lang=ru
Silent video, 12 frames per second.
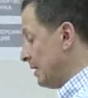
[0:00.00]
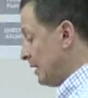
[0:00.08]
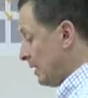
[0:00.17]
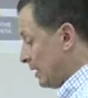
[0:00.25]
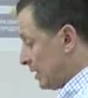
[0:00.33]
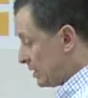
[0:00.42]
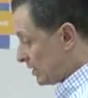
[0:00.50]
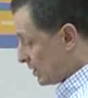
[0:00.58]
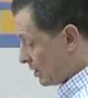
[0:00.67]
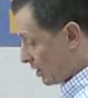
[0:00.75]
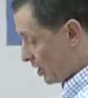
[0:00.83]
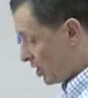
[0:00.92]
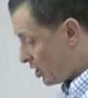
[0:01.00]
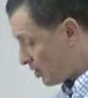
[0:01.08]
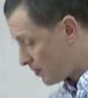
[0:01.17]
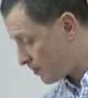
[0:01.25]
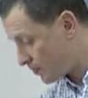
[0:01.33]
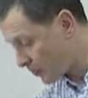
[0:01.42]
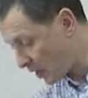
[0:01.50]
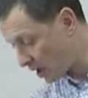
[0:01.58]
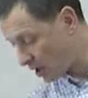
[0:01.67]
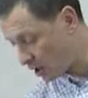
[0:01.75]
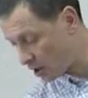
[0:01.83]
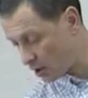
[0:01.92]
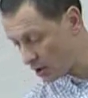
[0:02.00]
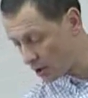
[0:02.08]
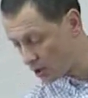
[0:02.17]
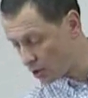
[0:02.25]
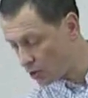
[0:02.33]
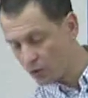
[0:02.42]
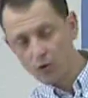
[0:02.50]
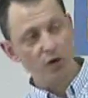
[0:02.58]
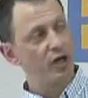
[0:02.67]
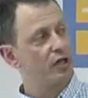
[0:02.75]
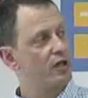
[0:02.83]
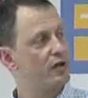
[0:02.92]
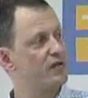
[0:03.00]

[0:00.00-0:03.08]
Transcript: А, и, ну, но это в